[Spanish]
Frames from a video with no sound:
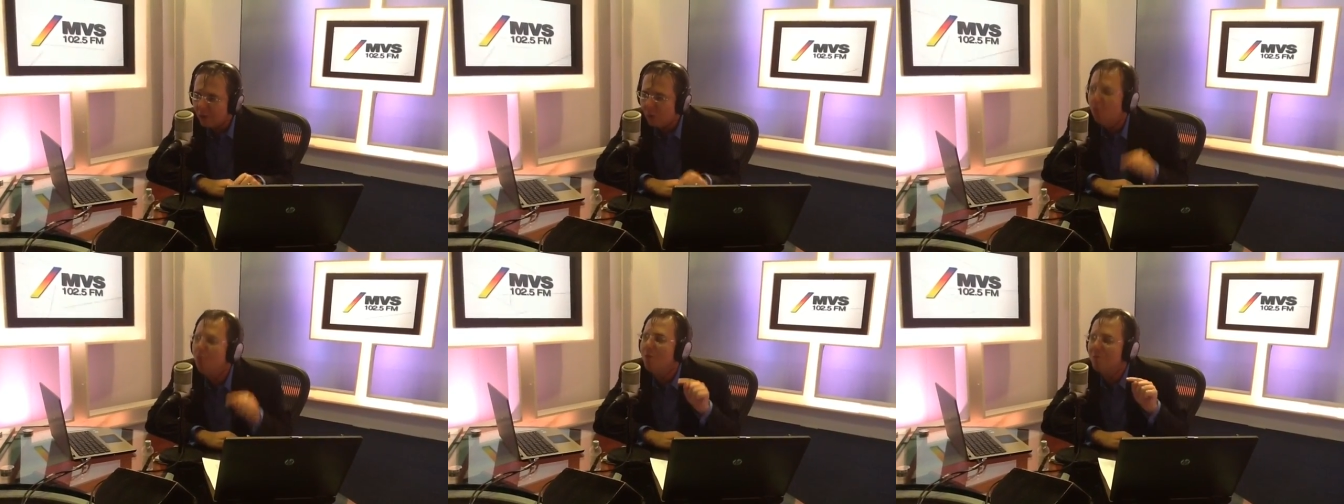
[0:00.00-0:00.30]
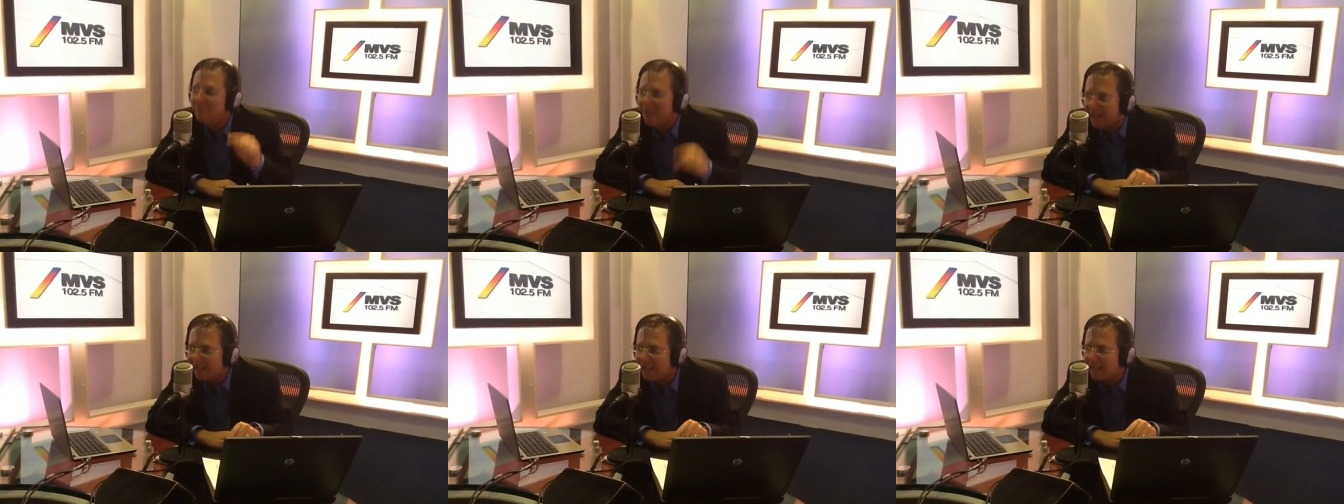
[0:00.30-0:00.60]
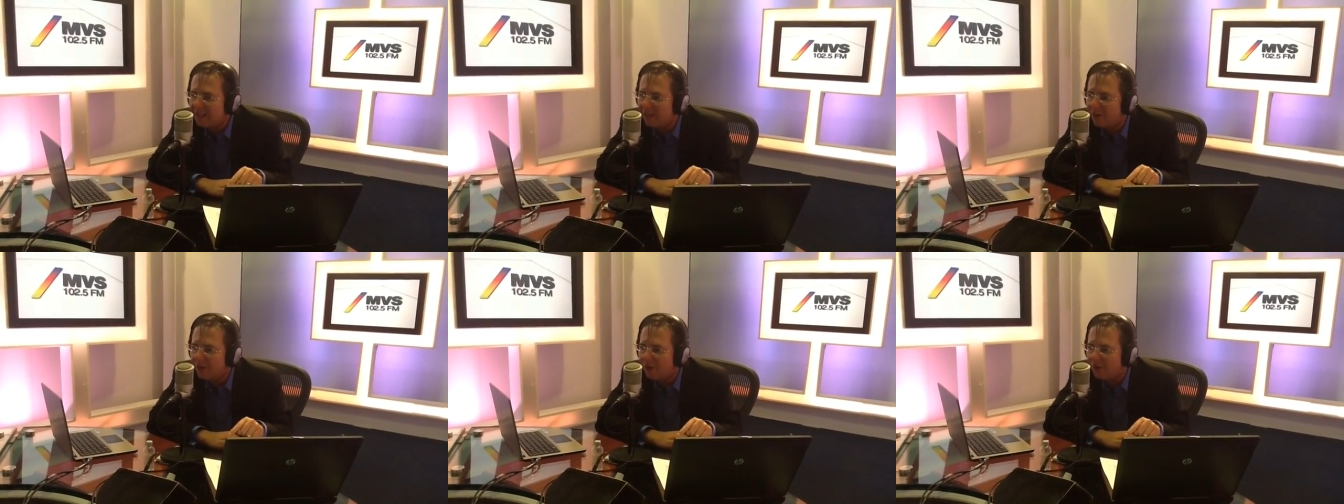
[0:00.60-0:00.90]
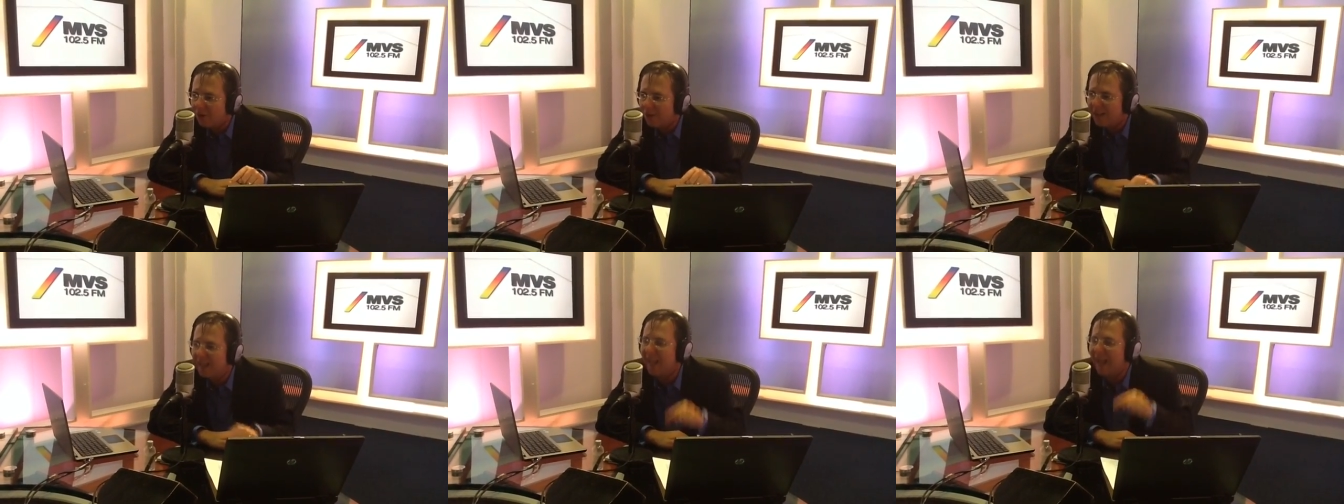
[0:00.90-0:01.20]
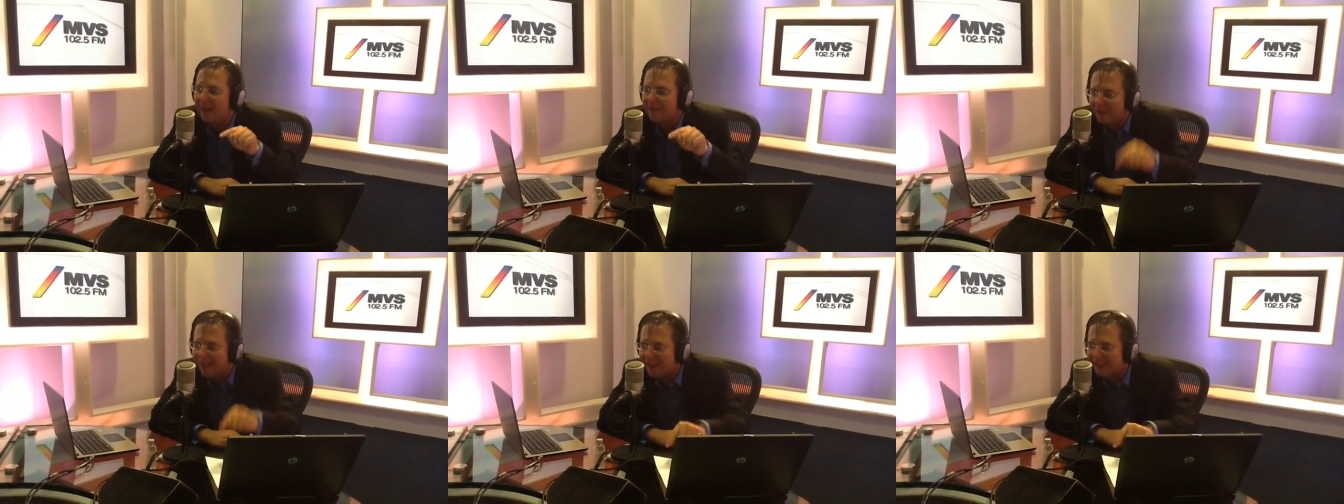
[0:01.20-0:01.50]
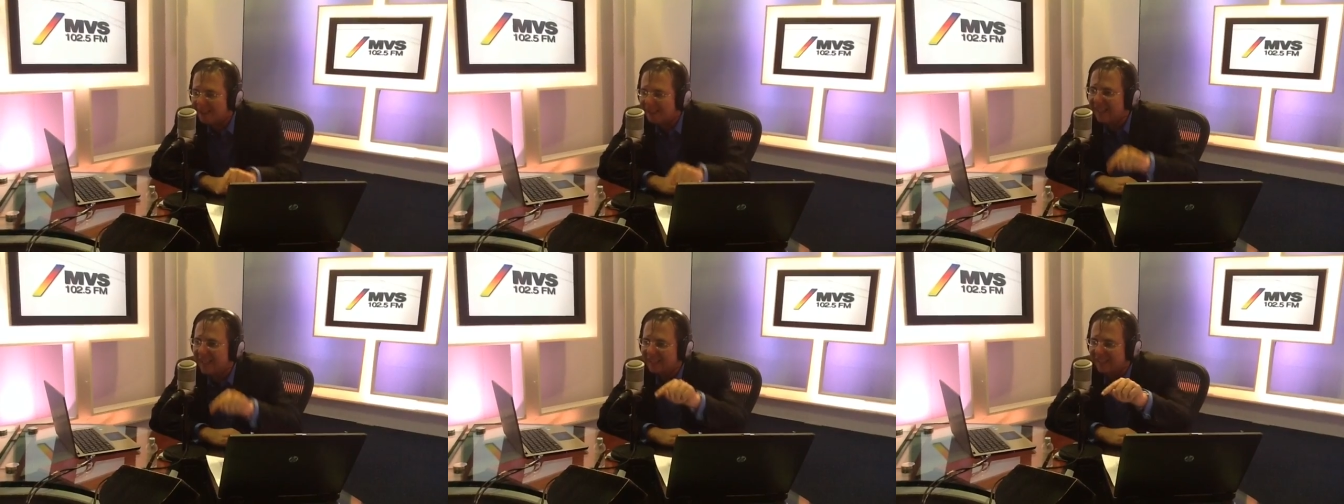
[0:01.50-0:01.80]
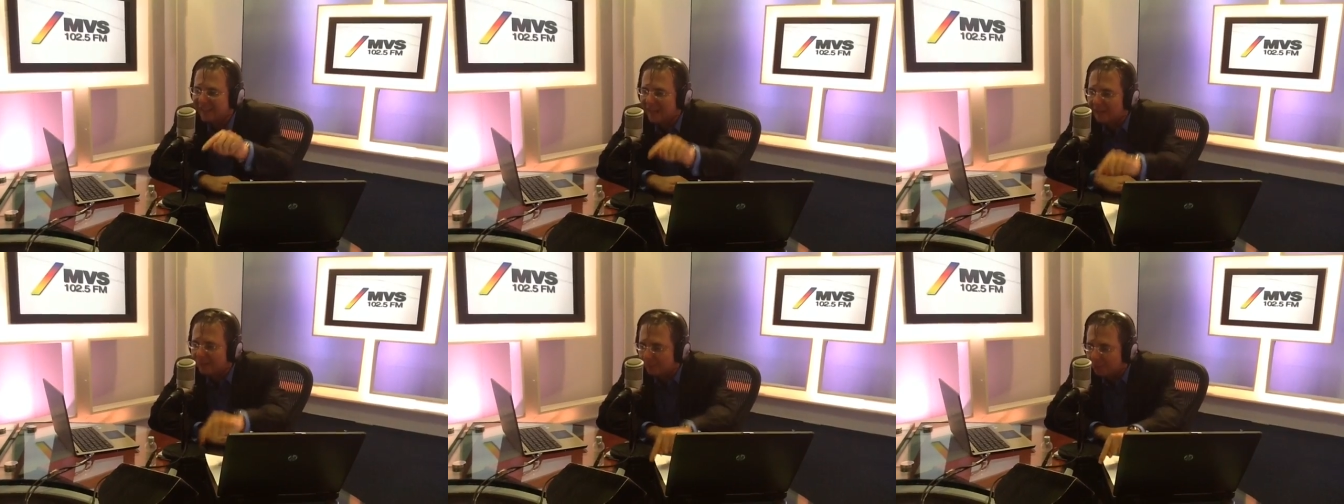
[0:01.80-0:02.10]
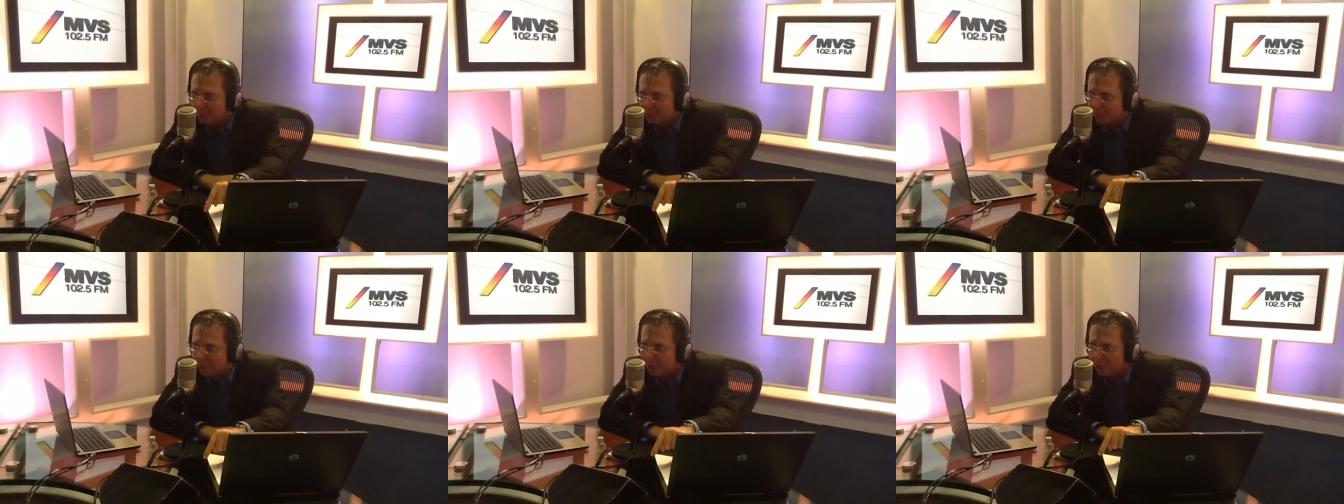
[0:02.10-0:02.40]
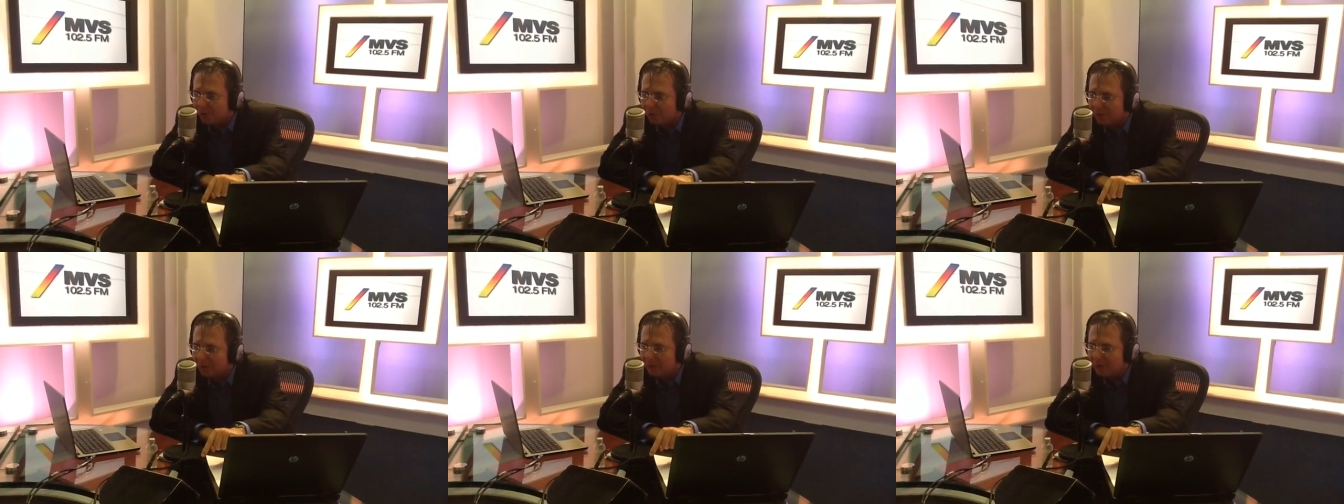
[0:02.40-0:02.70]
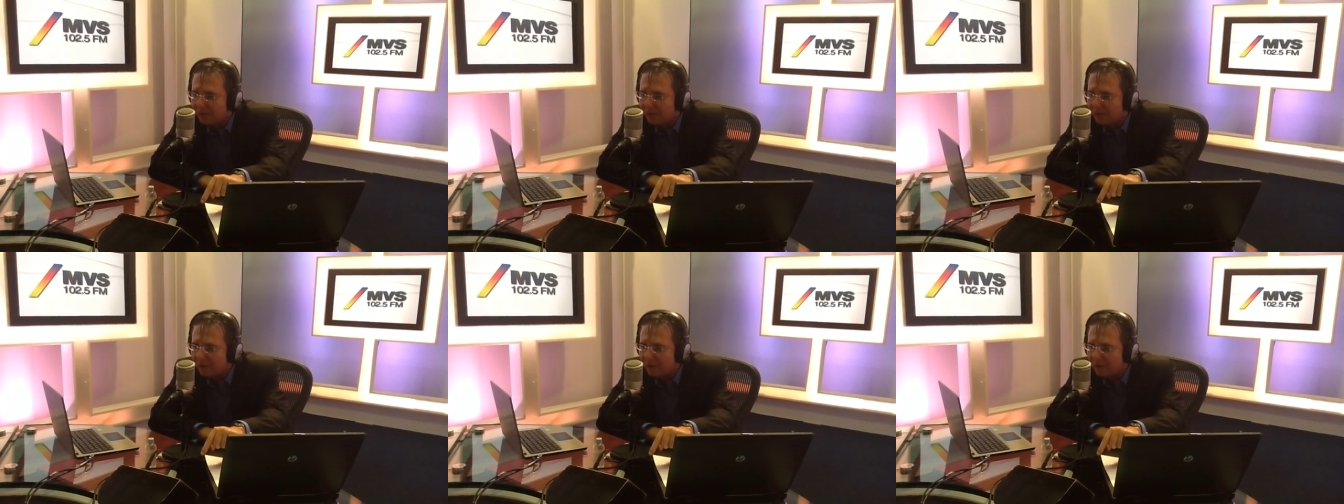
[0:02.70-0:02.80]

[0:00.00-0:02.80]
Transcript: un México que avance hacia el futuro.